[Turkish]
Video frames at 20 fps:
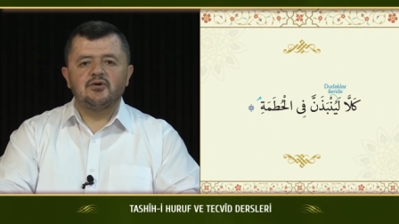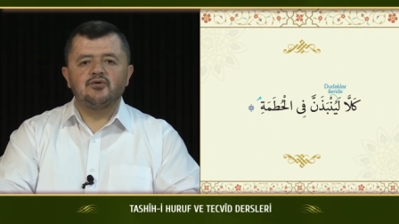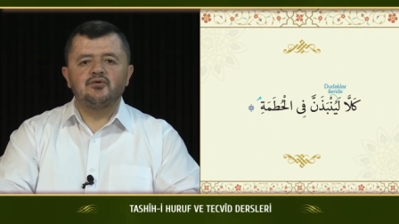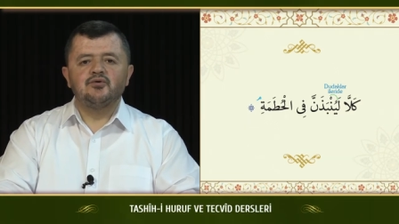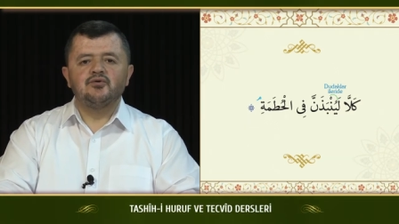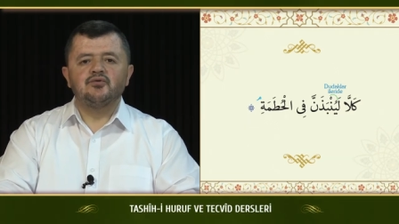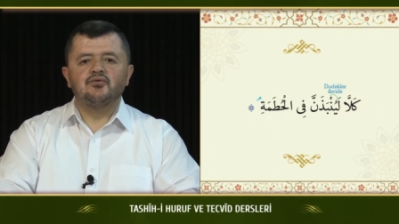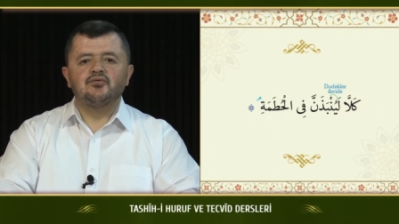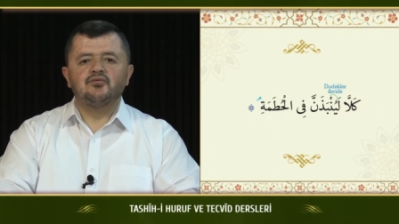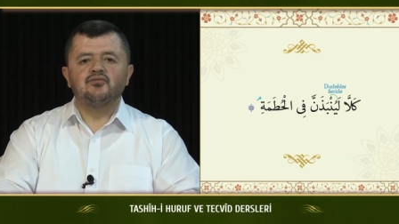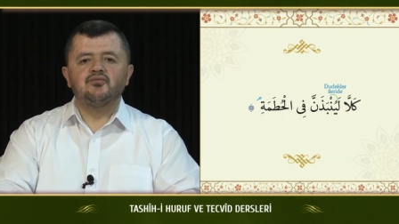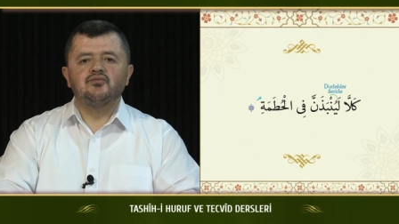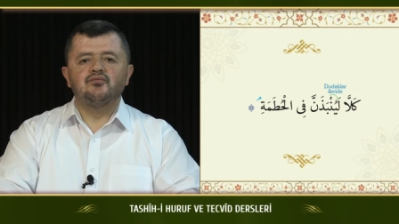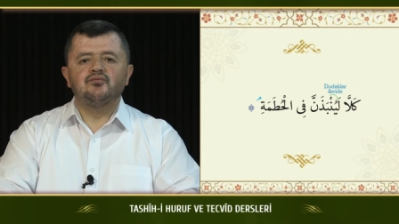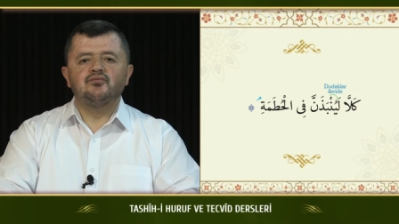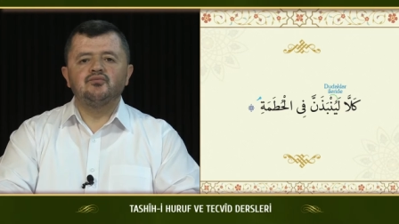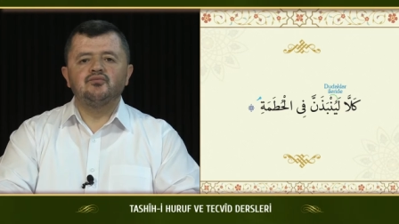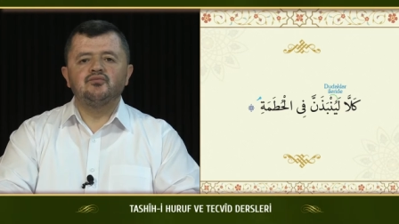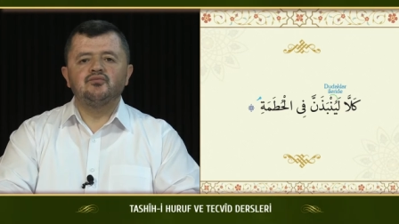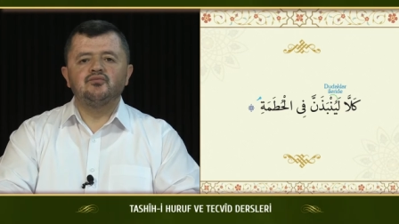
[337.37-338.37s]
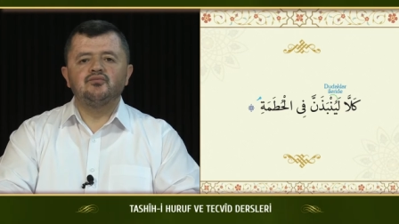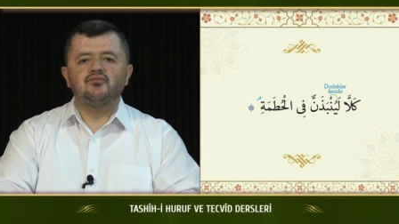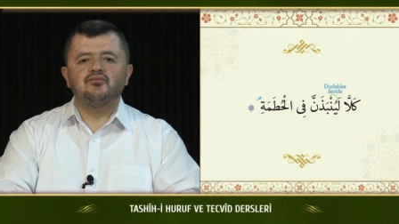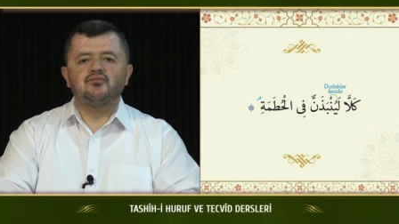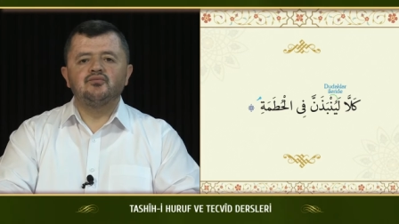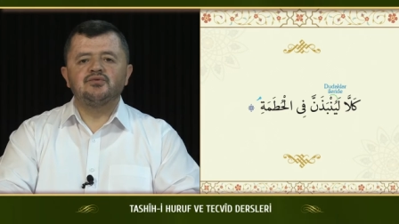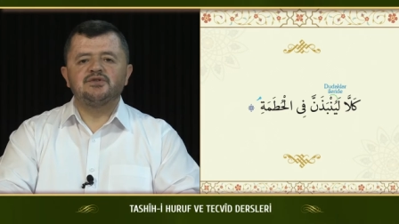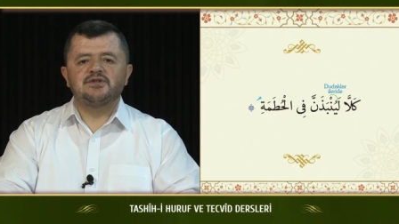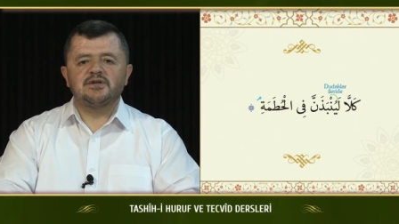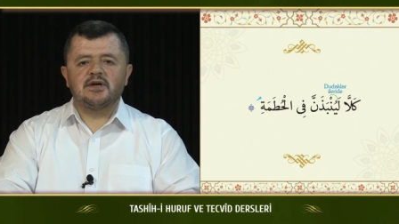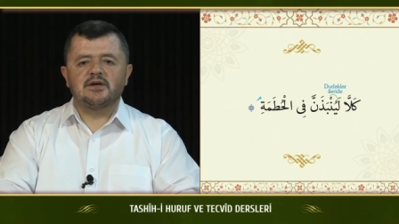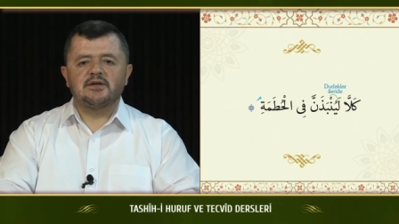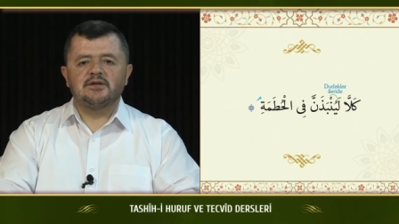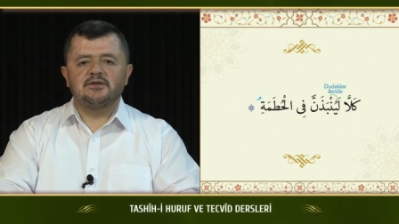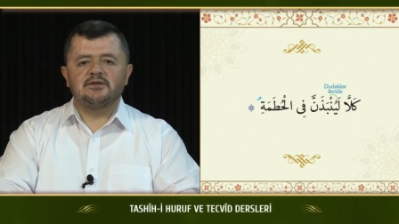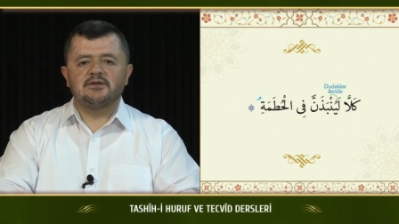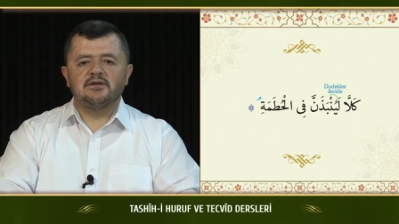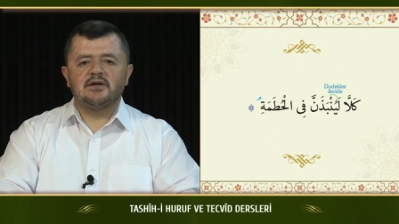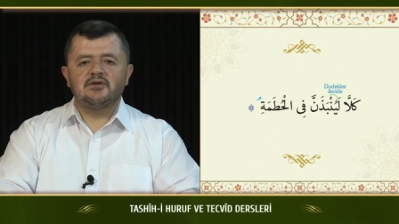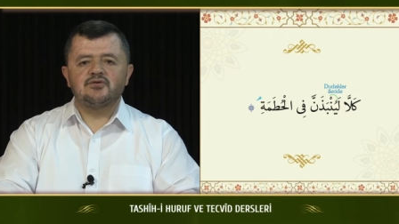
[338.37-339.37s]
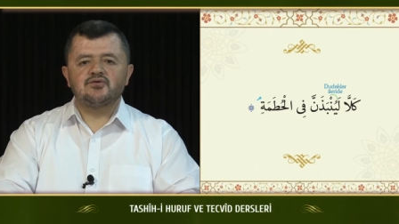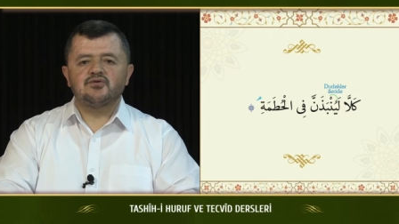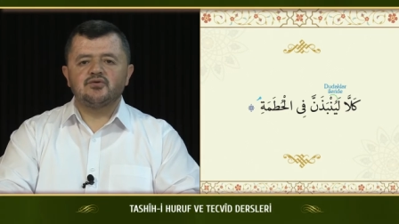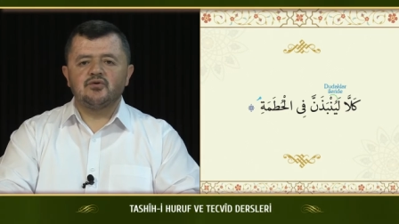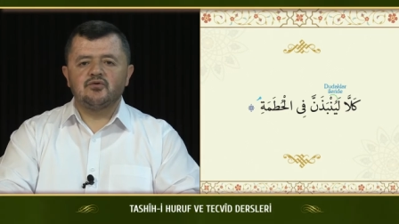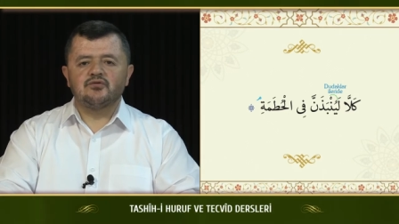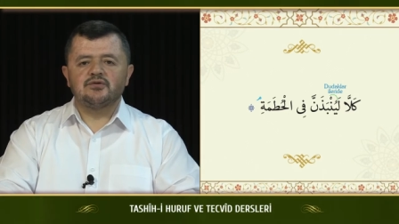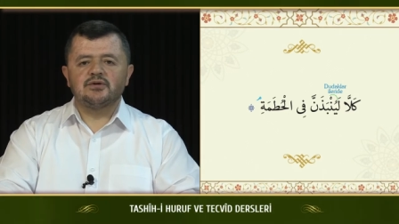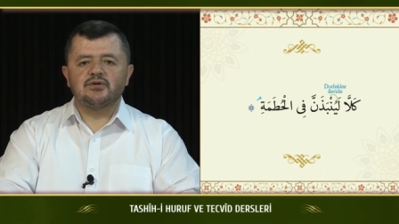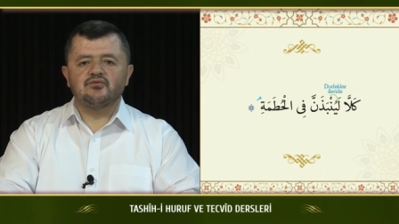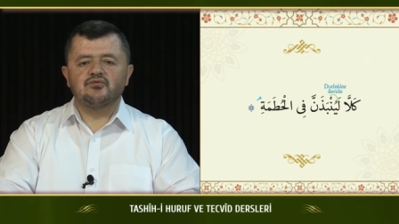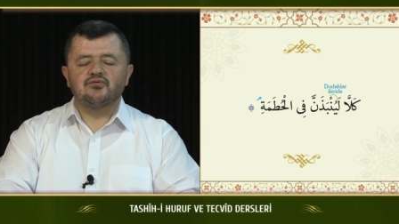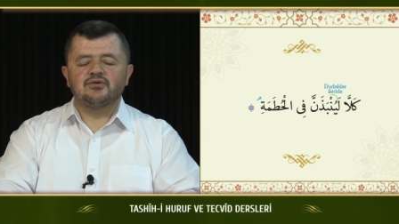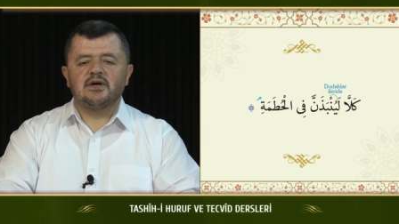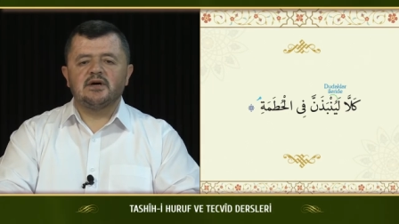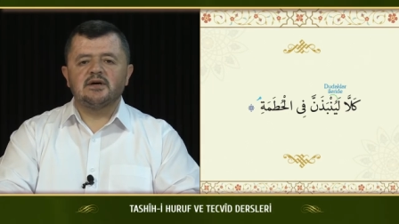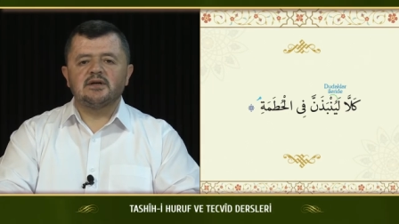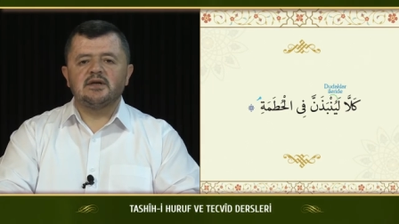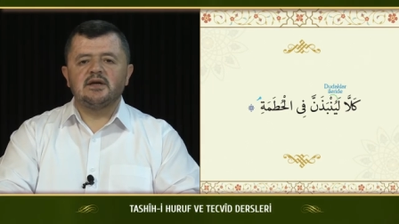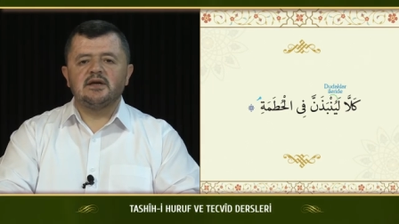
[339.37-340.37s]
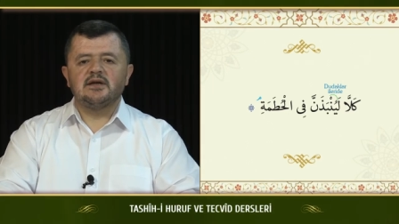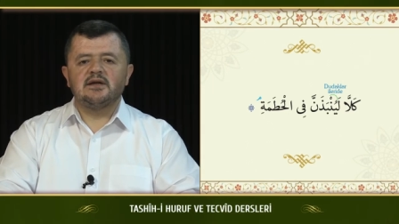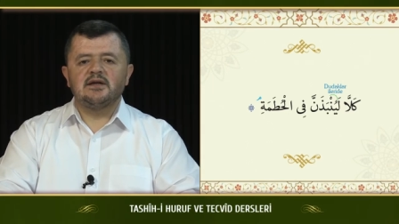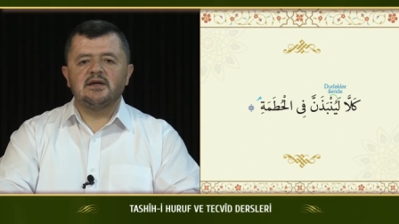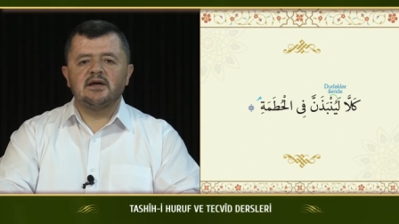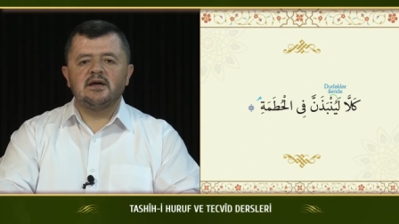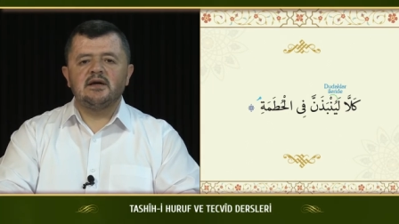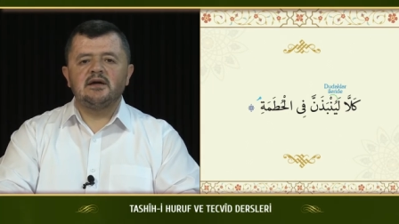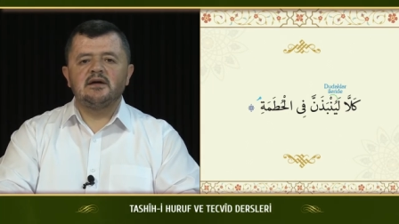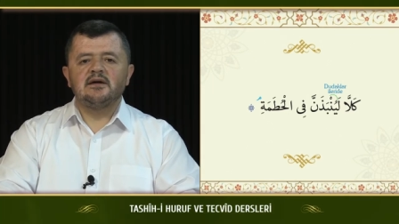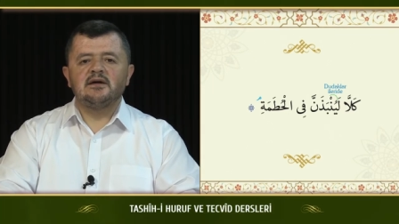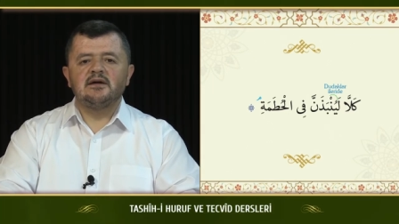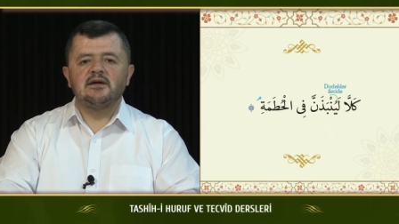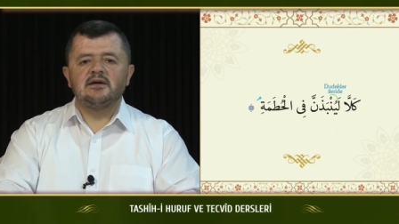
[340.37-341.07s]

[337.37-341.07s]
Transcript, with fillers: yum şeklinde. Sonra dudağı geriye